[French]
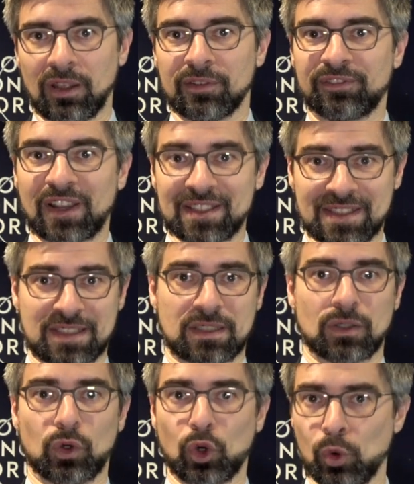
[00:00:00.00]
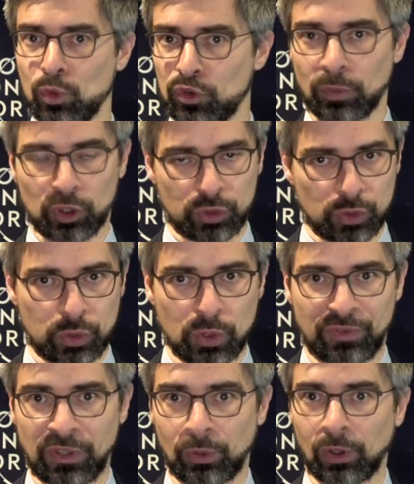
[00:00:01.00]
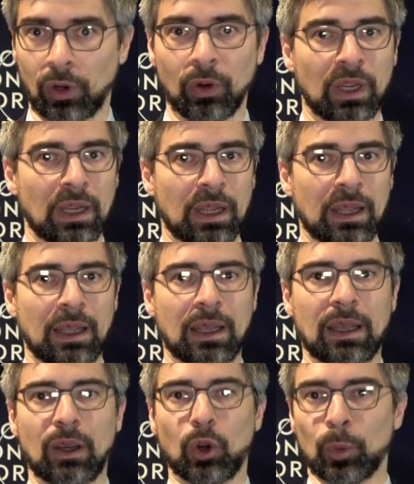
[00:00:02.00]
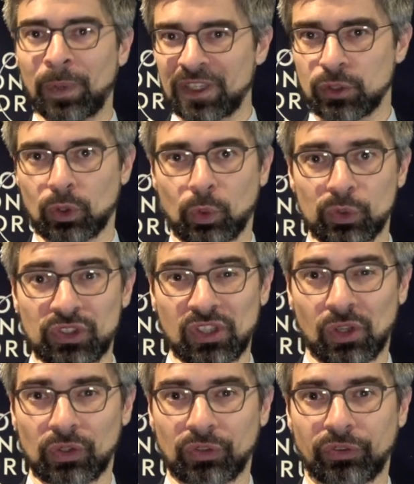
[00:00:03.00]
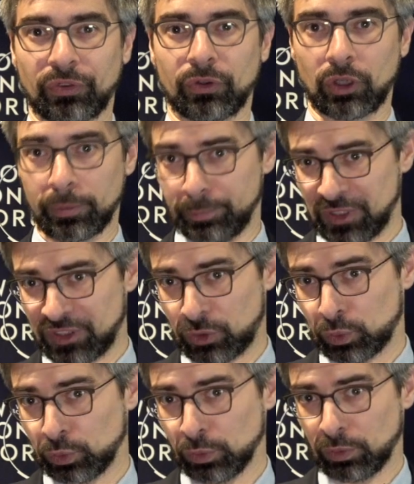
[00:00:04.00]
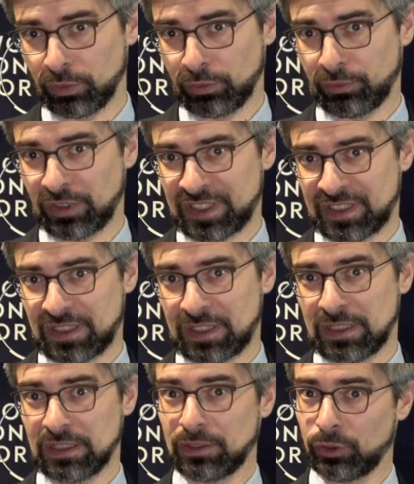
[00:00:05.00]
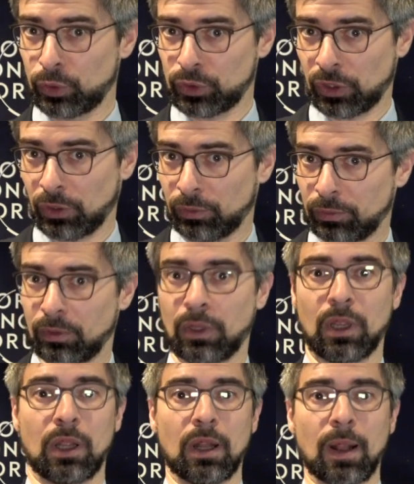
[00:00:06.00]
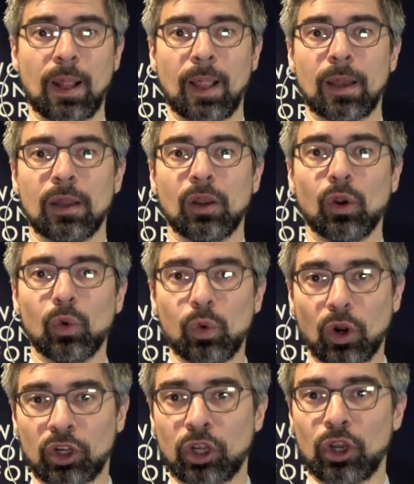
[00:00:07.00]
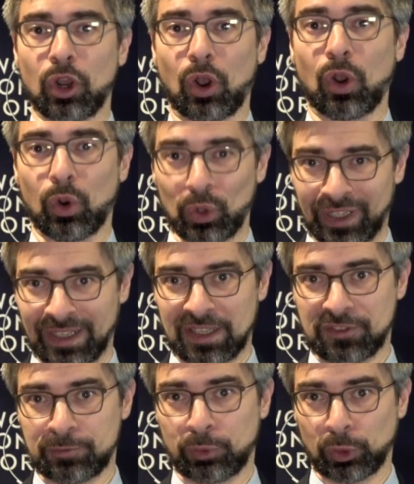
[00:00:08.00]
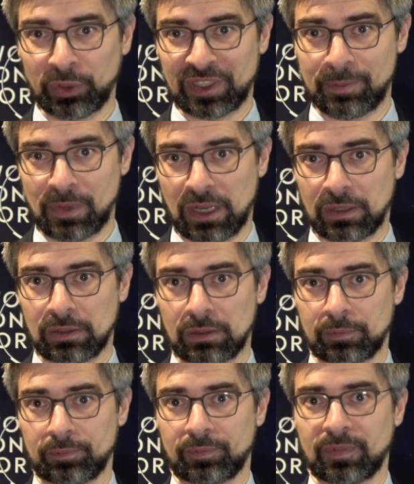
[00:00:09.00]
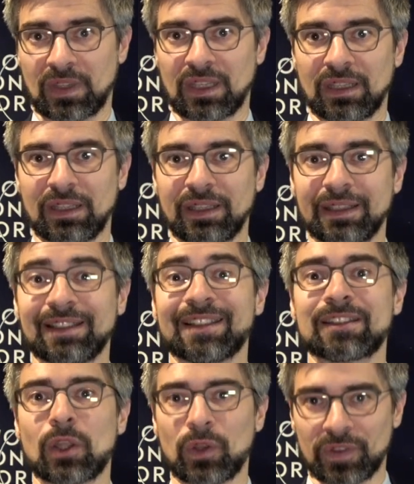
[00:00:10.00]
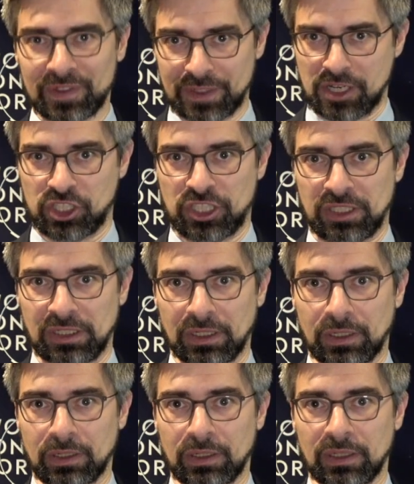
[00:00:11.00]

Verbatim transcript: Face aux mouvements sociaux violents, aux prises de conscience comme MeToo, voici deux ans, ou encore aux grèves pour le climat, il est temps d'agir.